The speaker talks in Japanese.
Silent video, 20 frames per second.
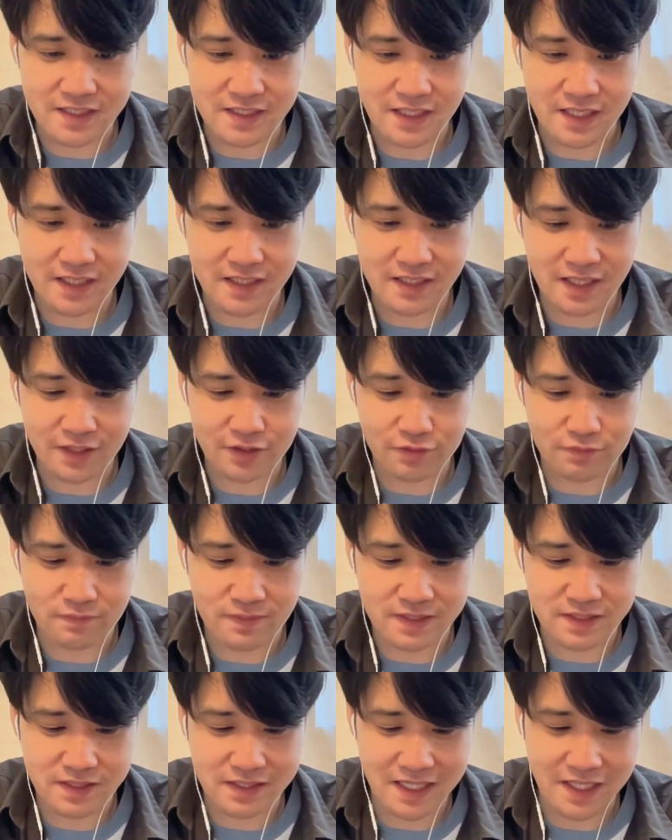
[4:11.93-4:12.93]
ていきたいと思
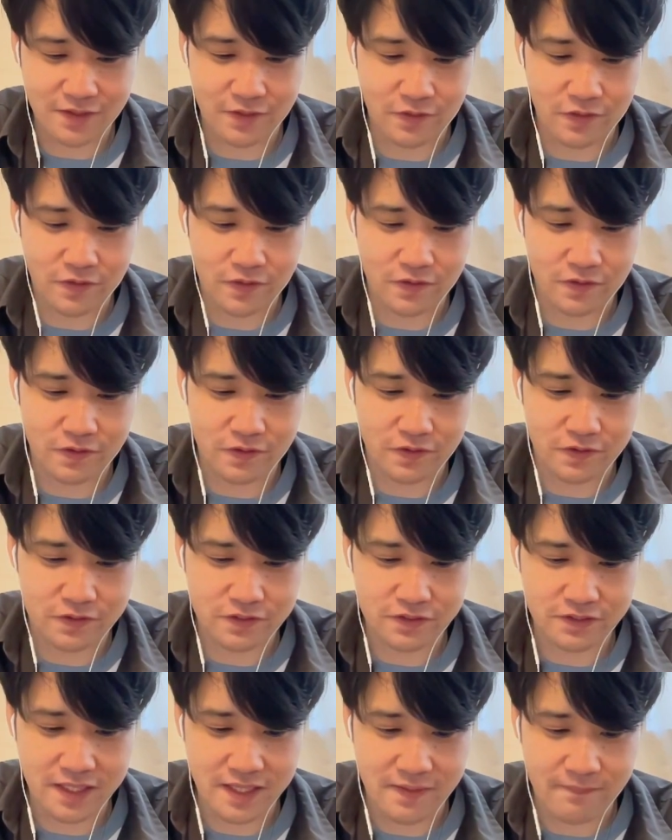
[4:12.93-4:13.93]
います。あのー、
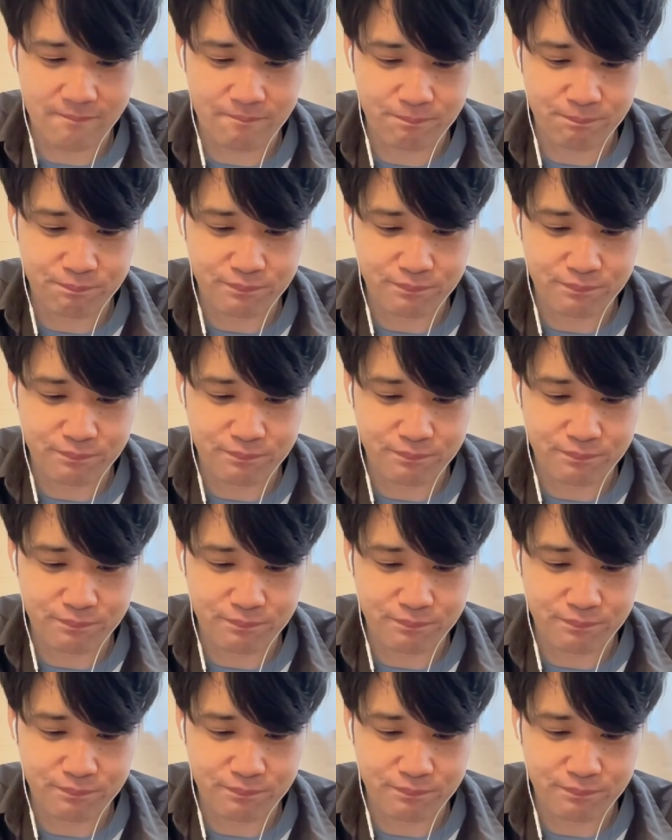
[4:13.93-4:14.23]
ちょっとね、